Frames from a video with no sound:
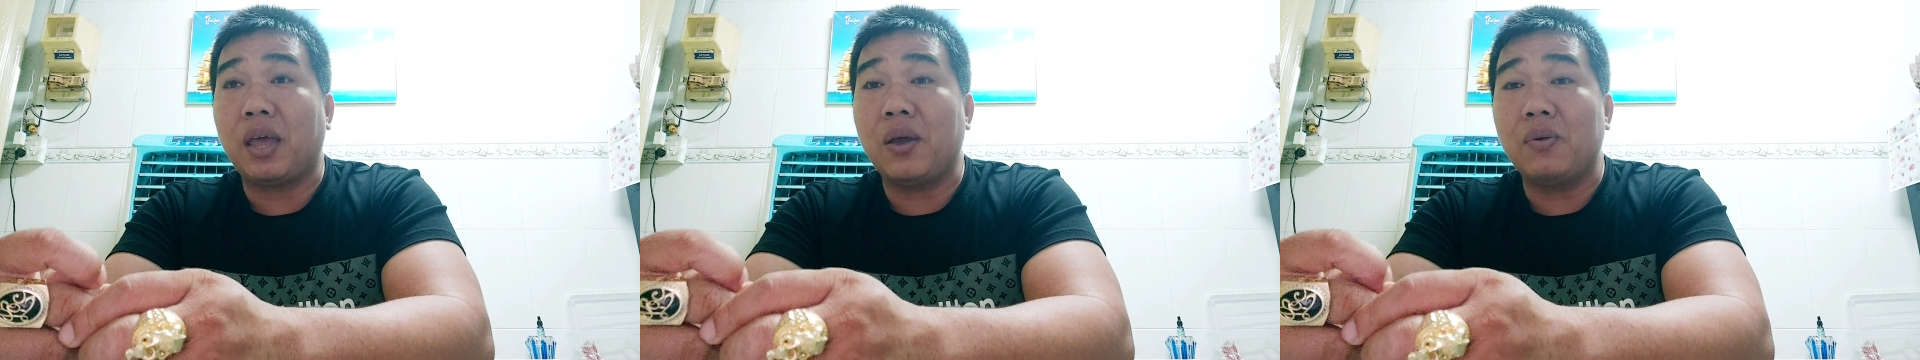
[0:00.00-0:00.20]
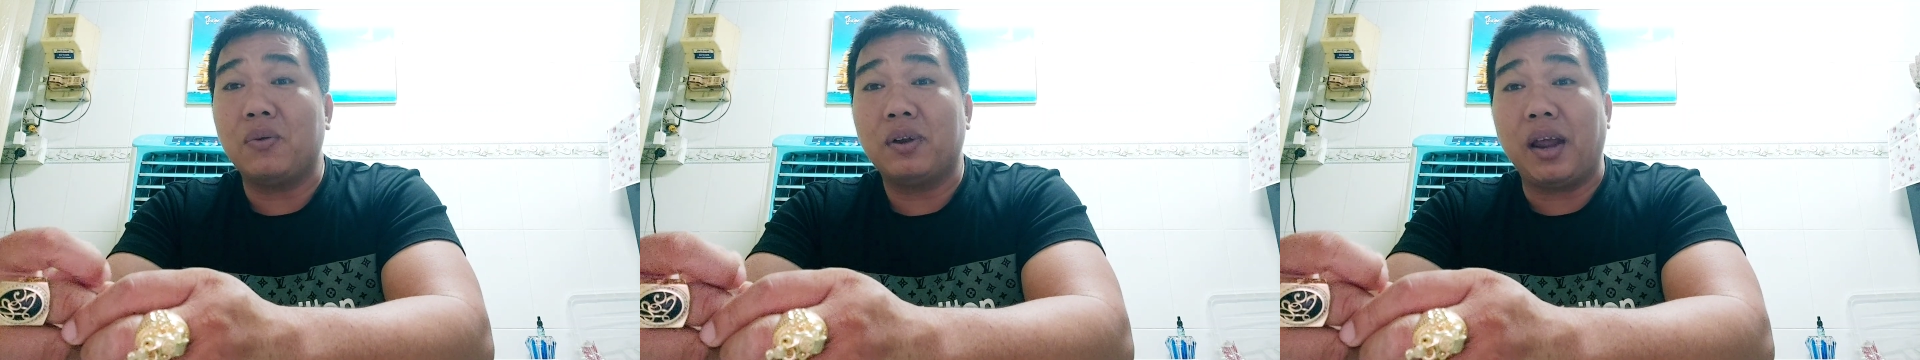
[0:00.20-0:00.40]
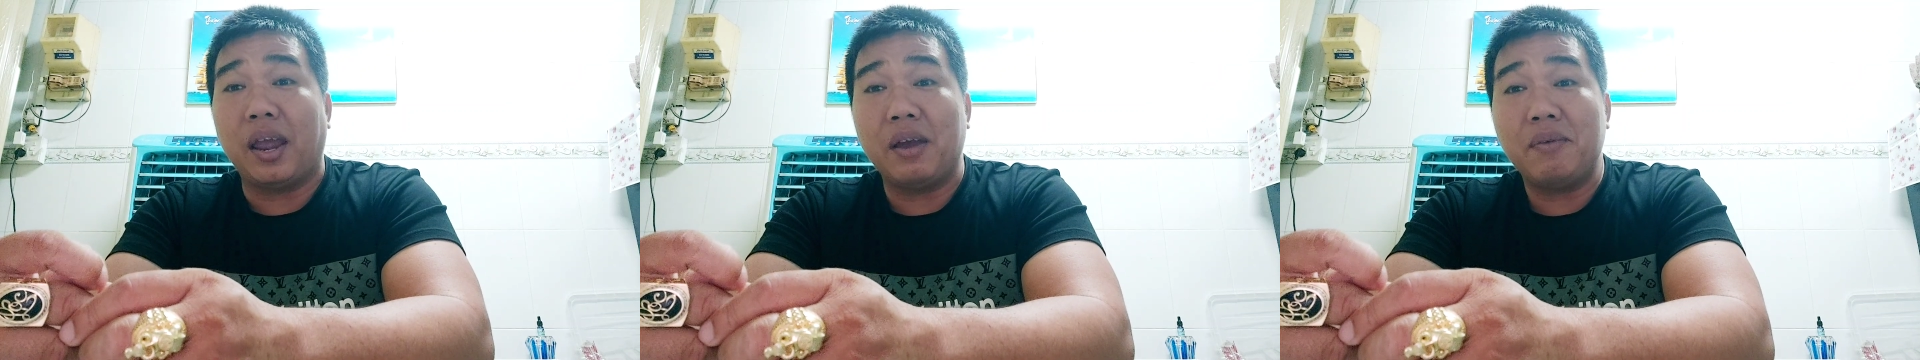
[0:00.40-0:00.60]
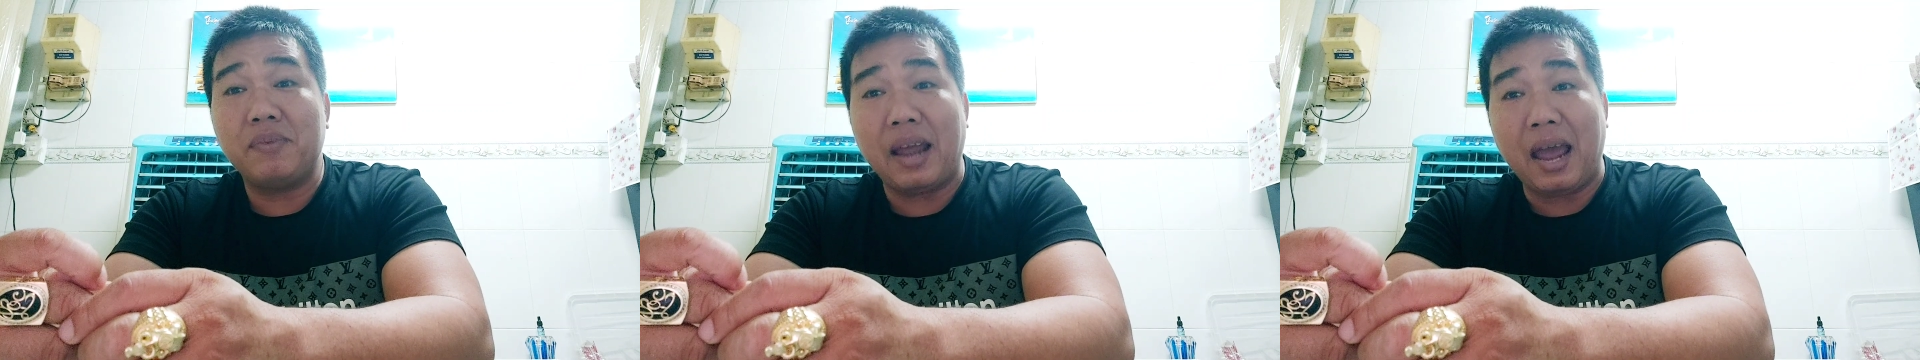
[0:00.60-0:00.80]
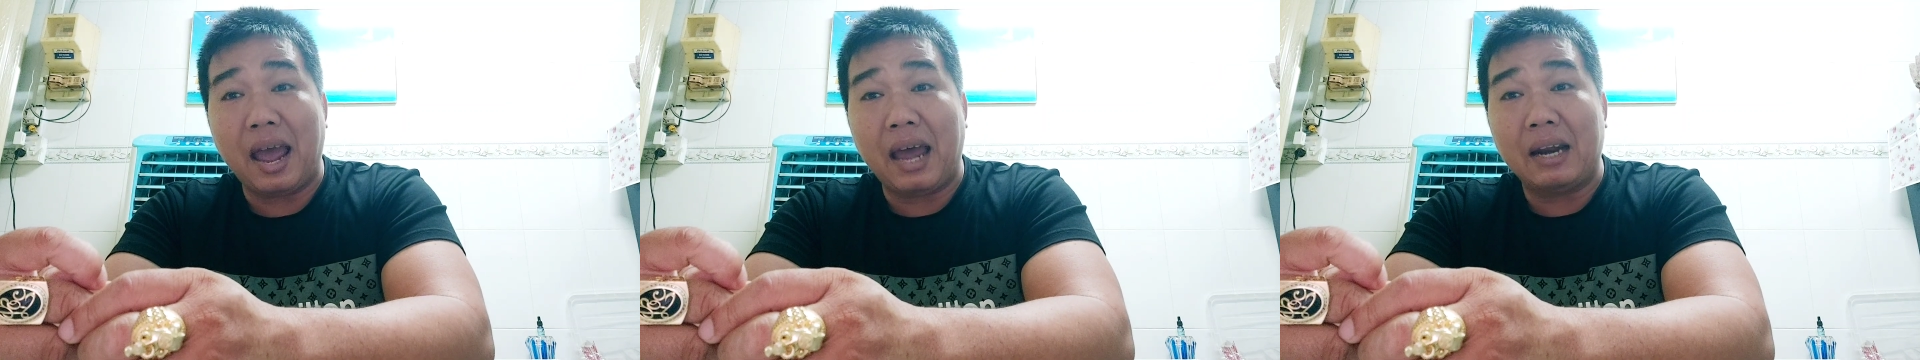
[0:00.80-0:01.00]
tiêu nó yếu
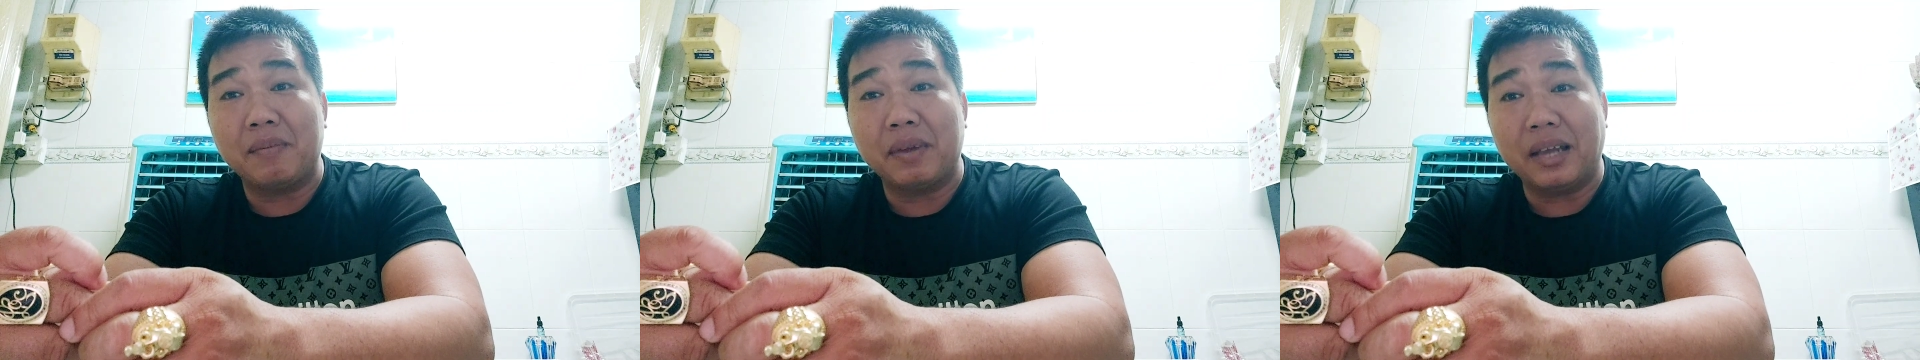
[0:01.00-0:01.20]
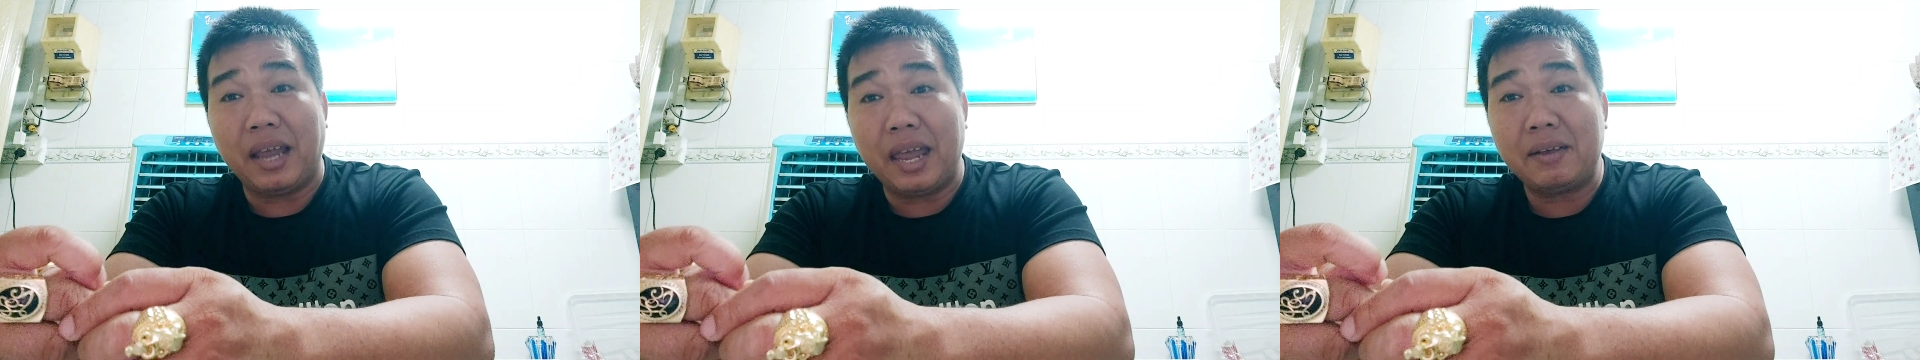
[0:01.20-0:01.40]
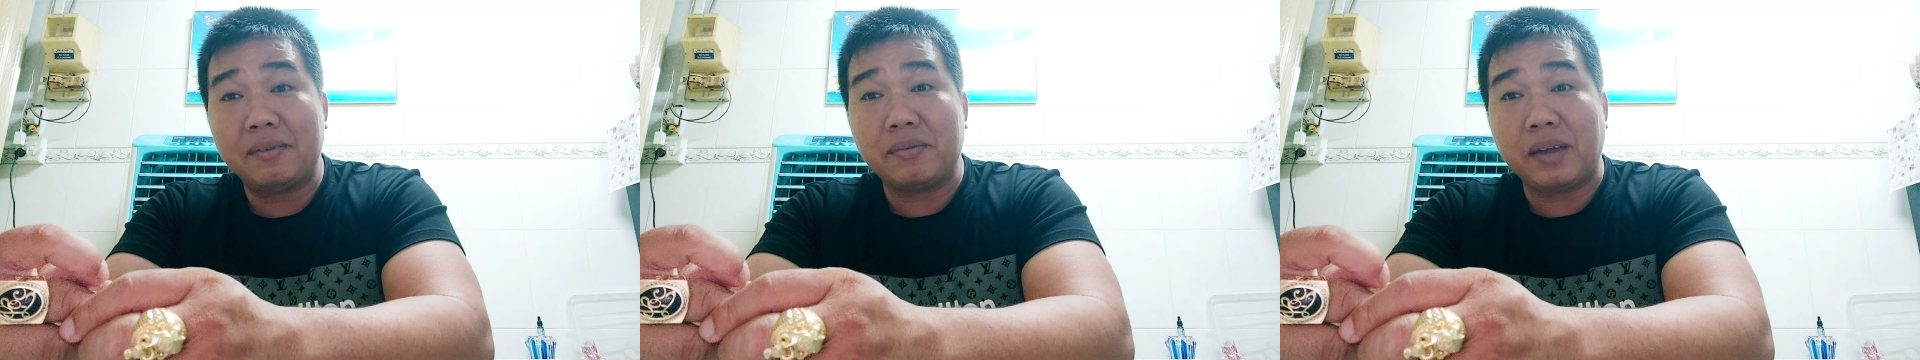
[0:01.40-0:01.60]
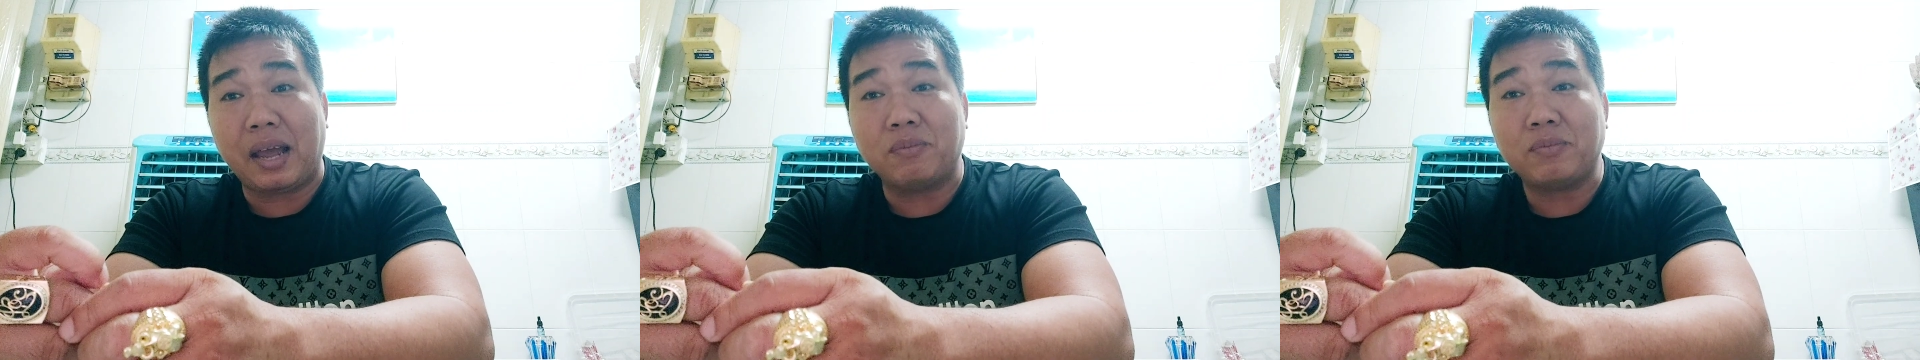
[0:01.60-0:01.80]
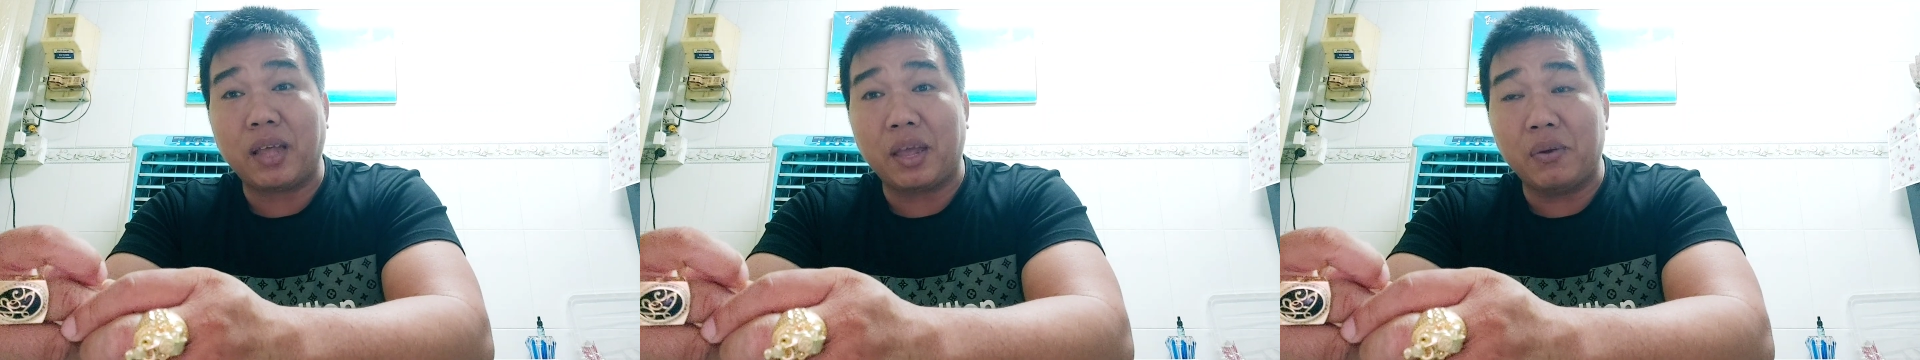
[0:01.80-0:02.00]
con gà nó bị kiết
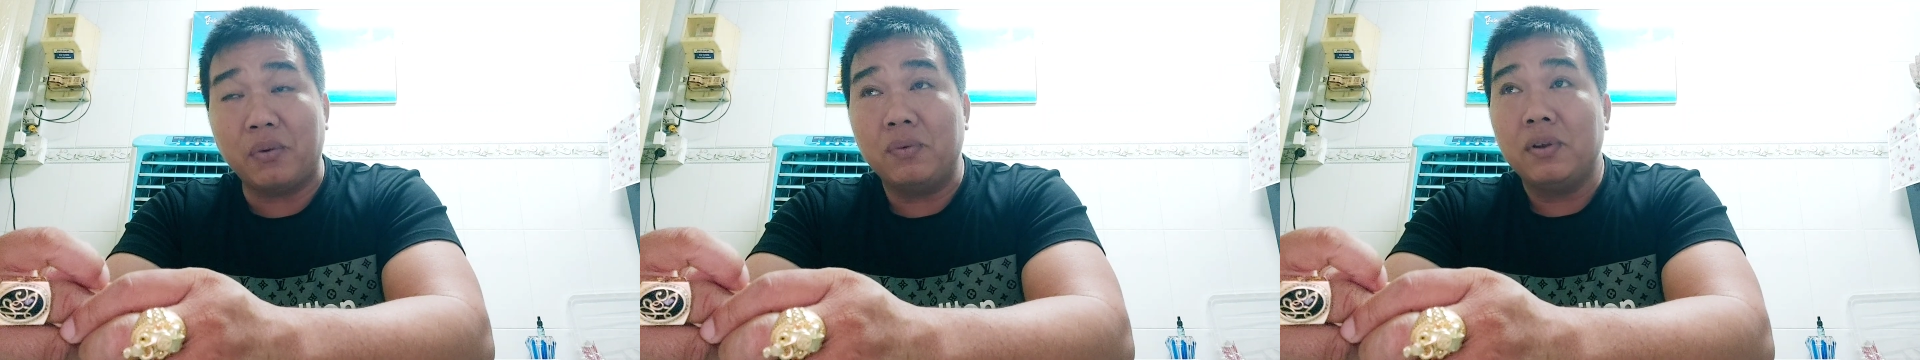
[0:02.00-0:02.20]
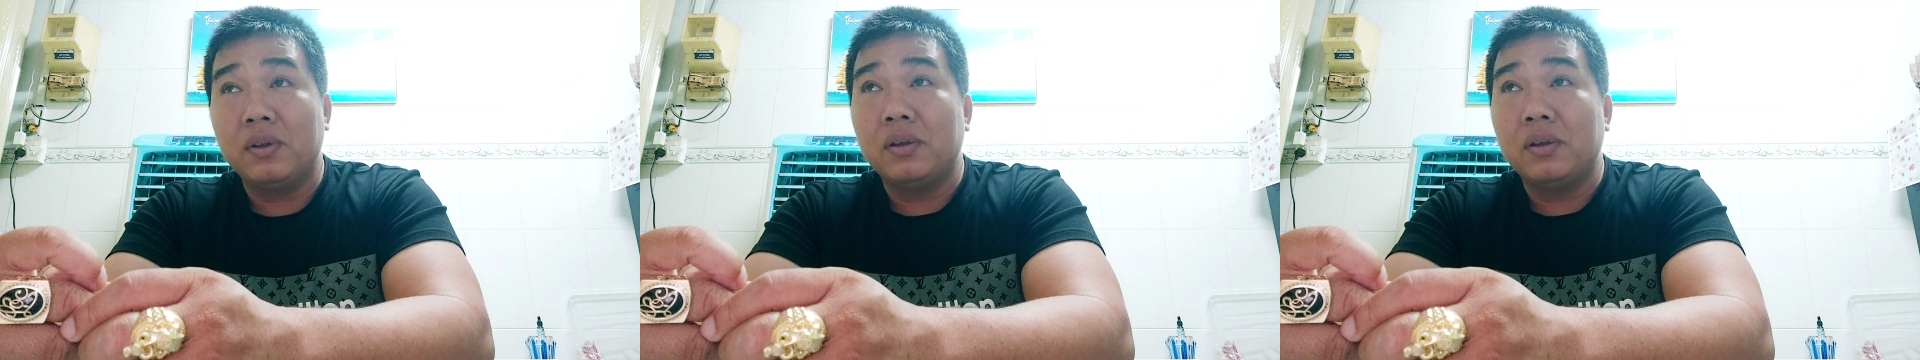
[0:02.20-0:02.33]
ăn không tiêu